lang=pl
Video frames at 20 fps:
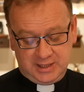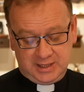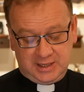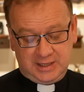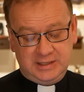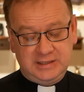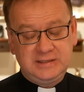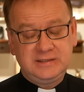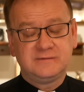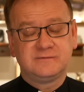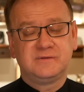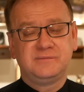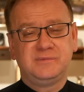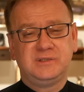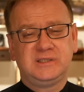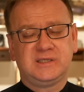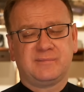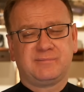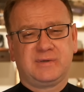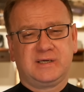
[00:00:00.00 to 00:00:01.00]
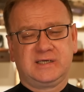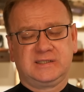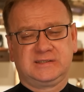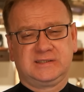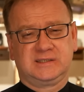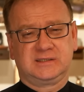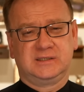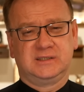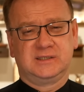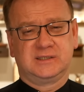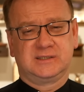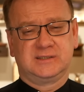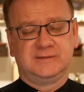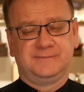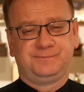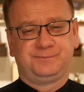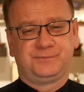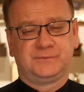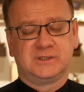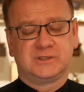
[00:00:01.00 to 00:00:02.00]
ale wymienia parę takich
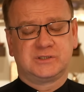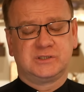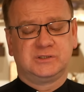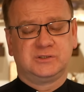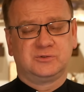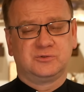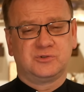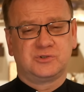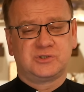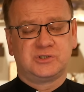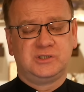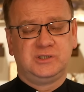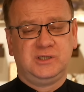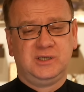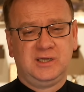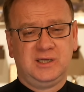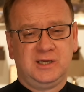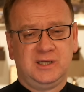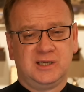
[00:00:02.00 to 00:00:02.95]
mm, czynności,